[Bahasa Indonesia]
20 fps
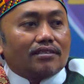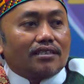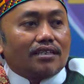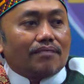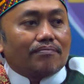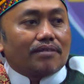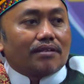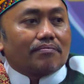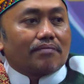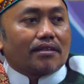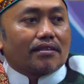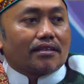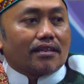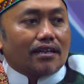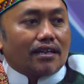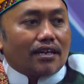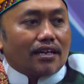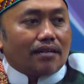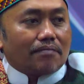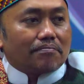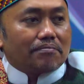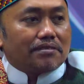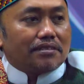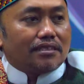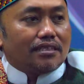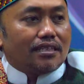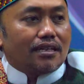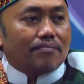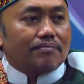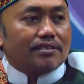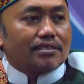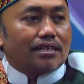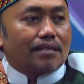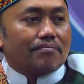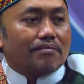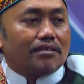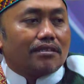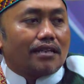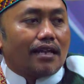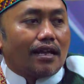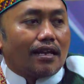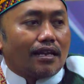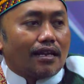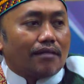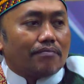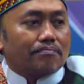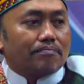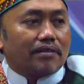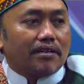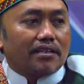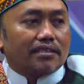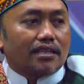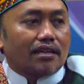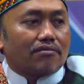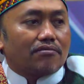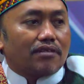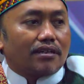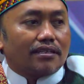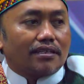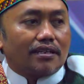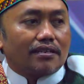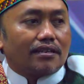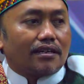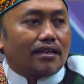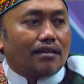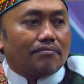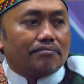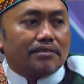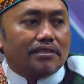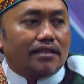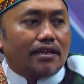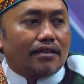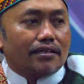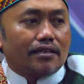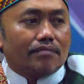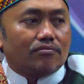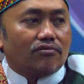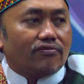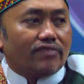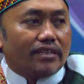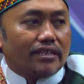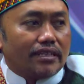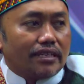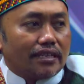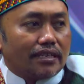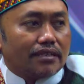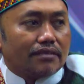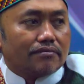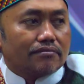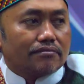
tidak bermadhab tidak bisa mendalam pengetahuannya dalam bidang ilmu fikih.